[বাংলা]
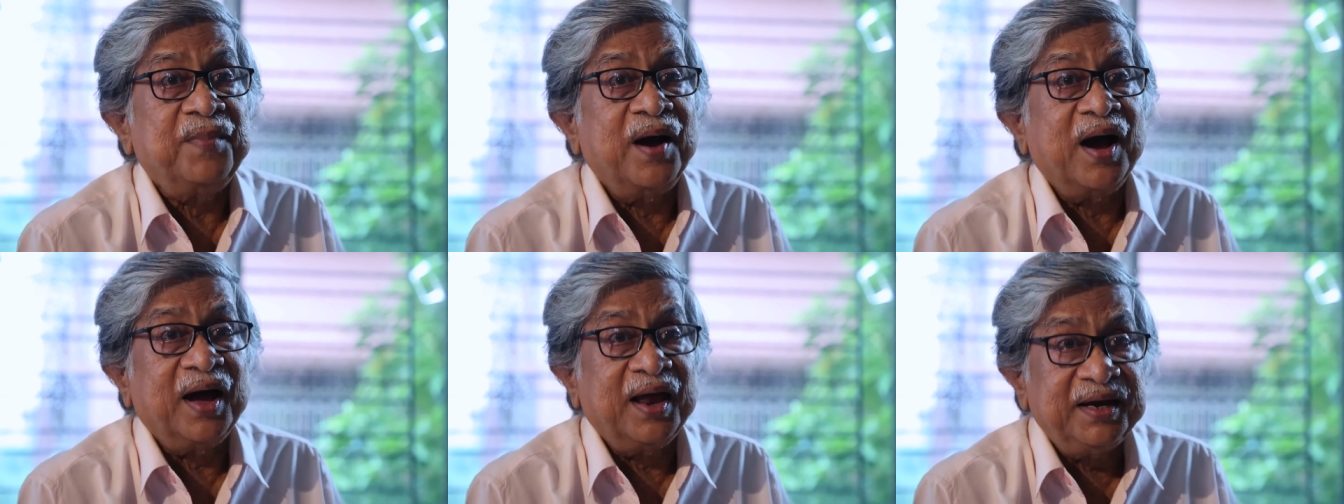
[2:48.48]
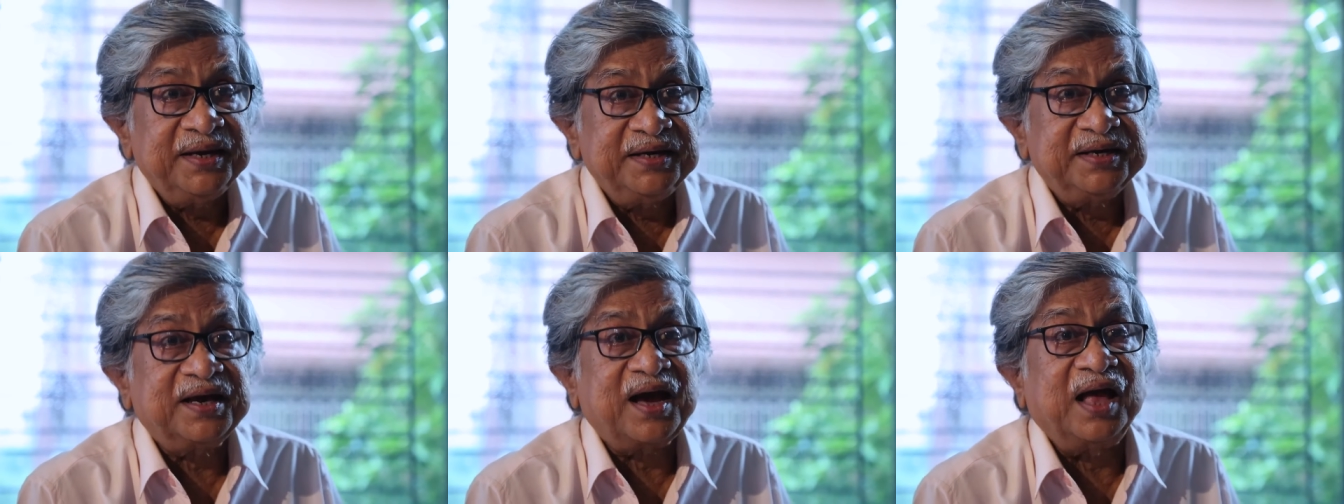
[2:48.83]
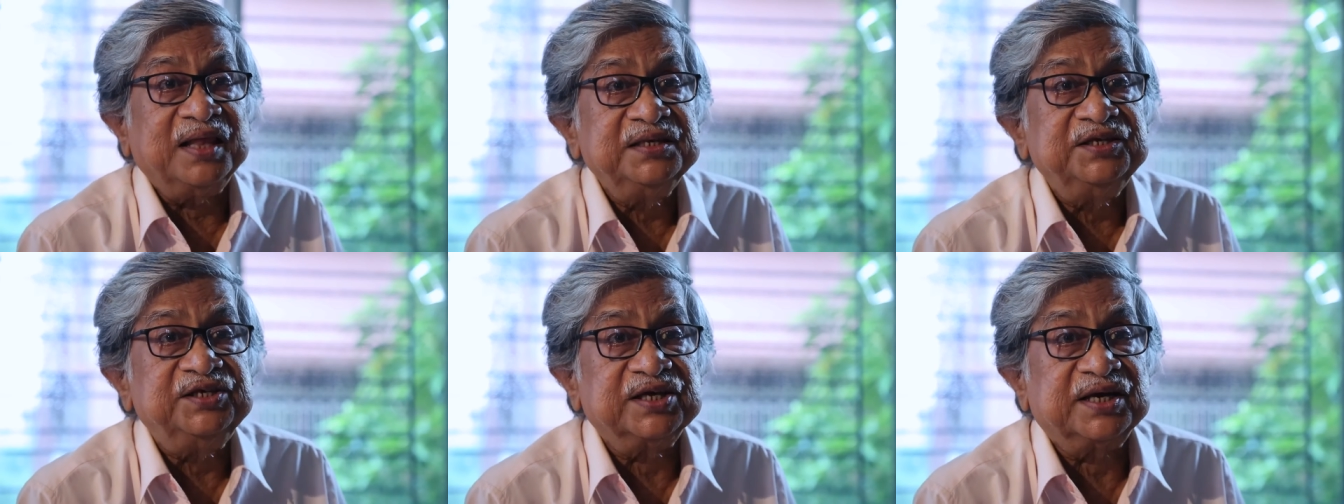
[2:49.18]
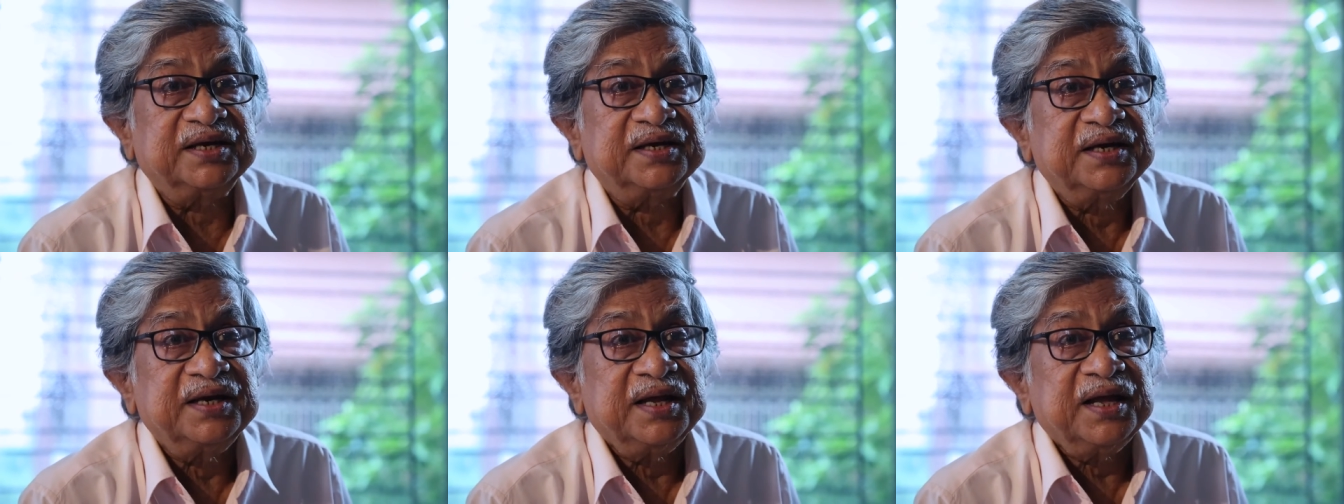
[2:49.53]
বাঙালির
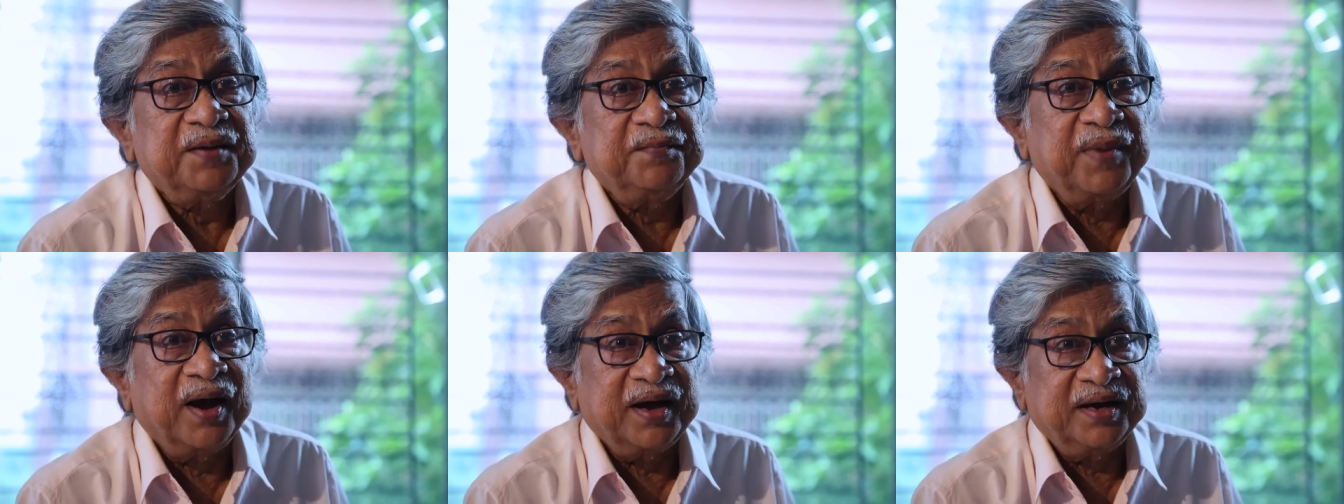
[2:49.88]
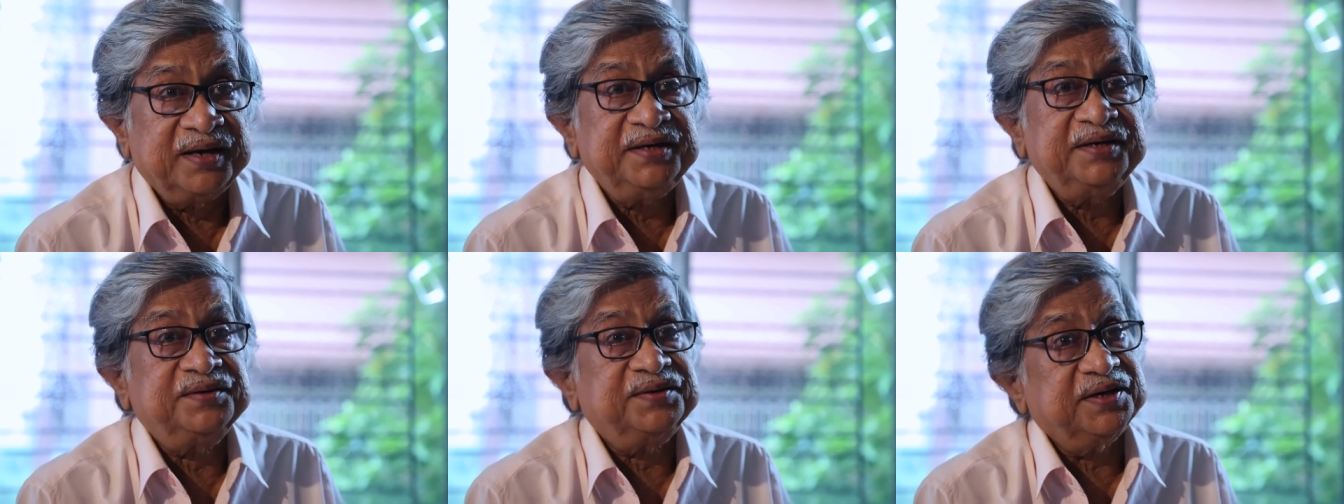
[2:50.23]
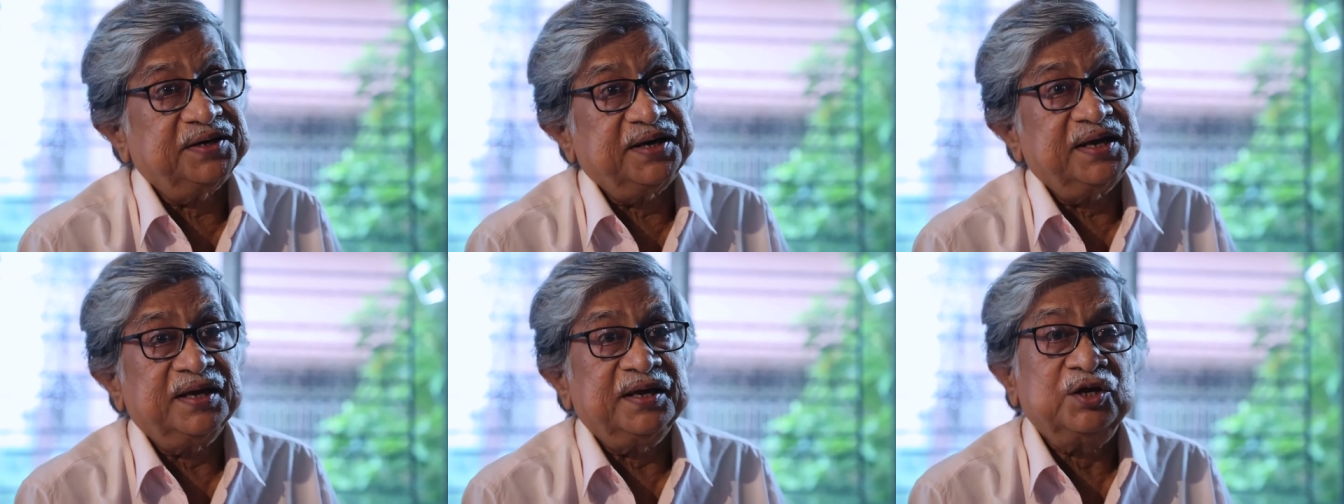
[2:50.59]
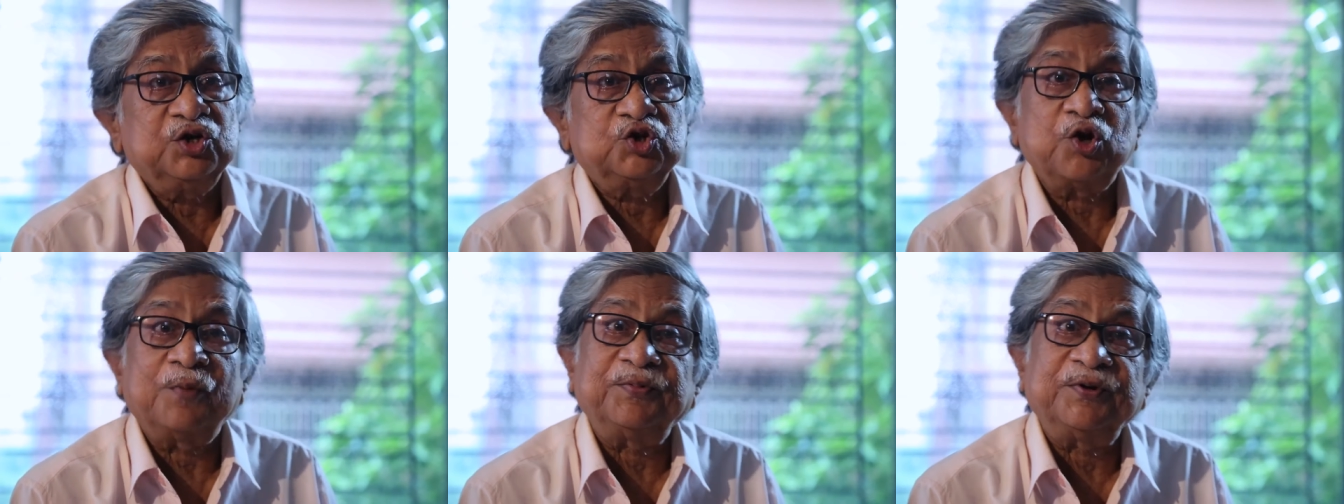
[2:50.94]
কালচার বাঙালির এটা
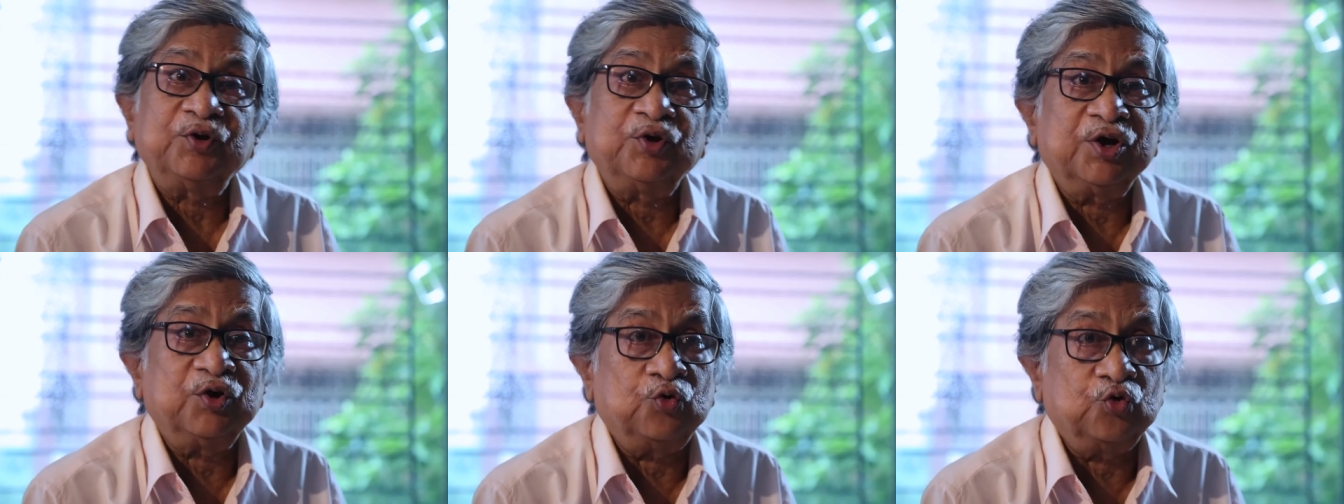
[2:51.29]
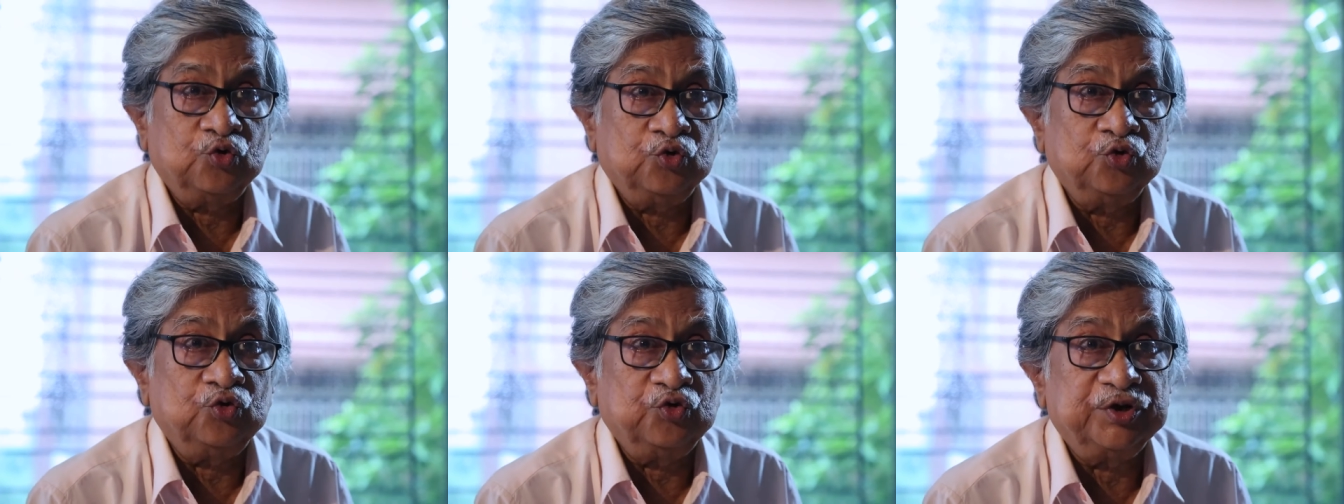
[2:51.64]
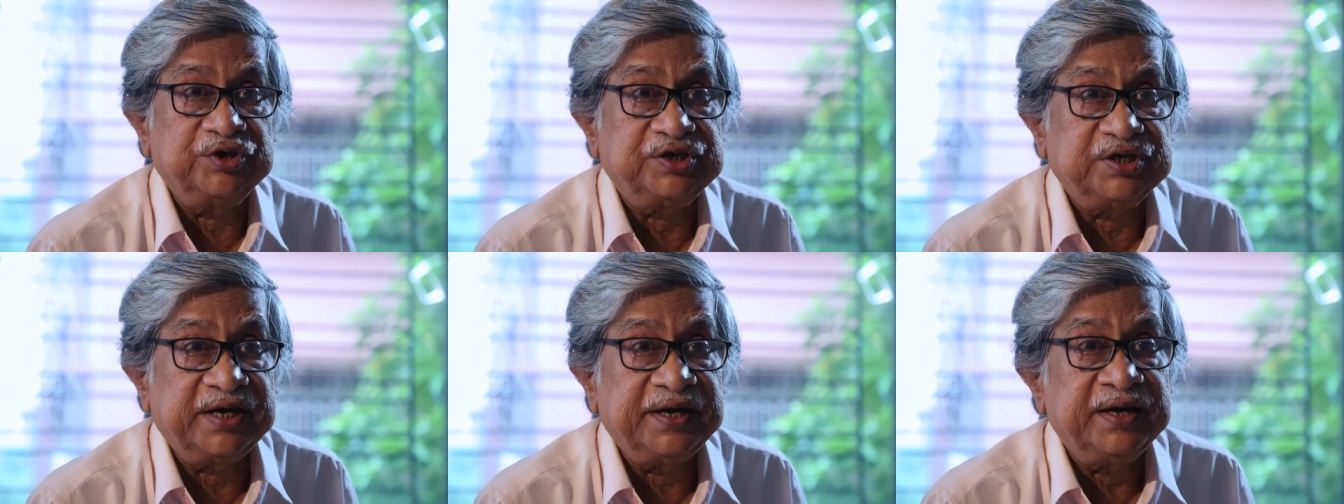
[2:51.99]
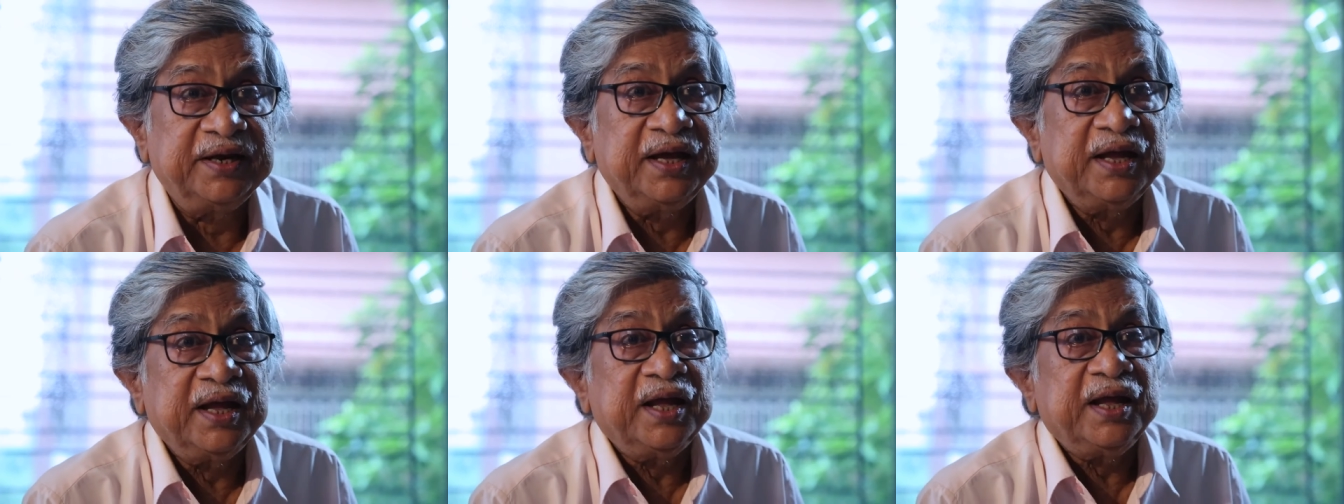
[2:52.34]
সবটা ওরা গ্রহণ করেছিলেন
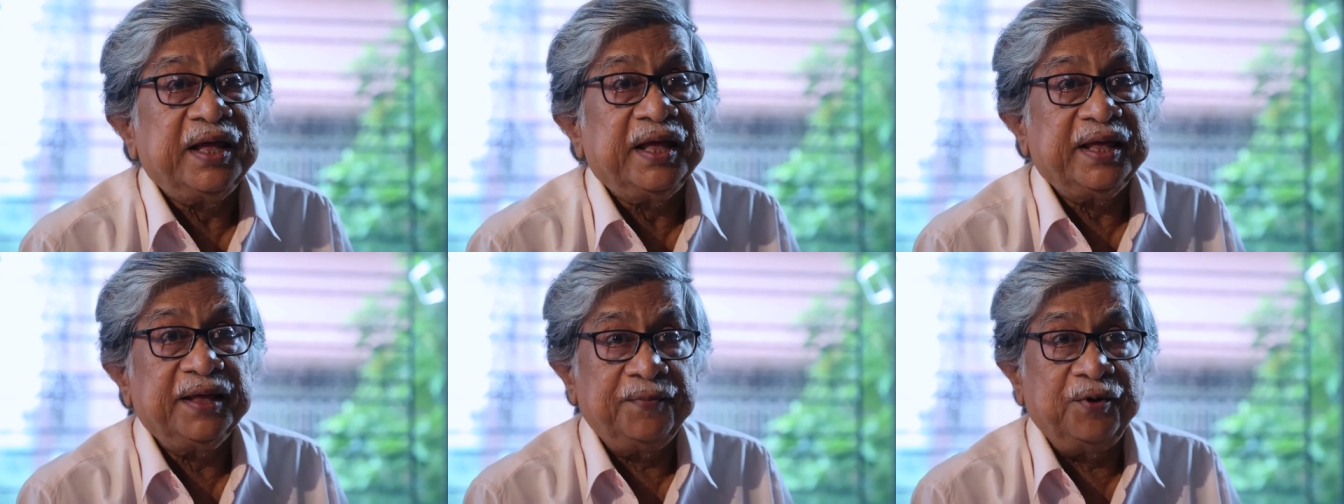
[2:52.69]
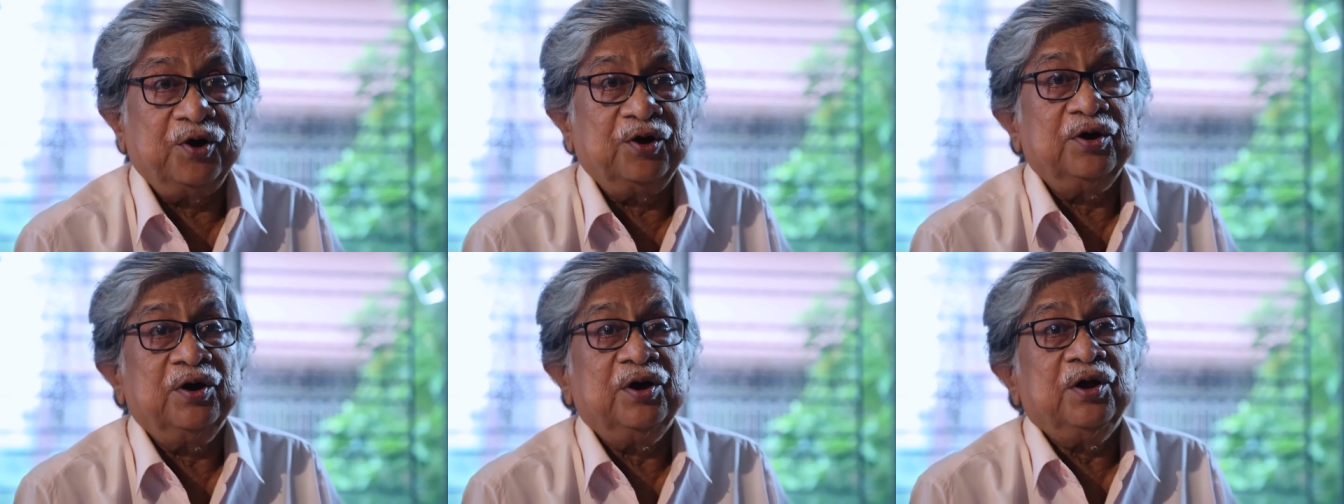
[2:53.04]
এবং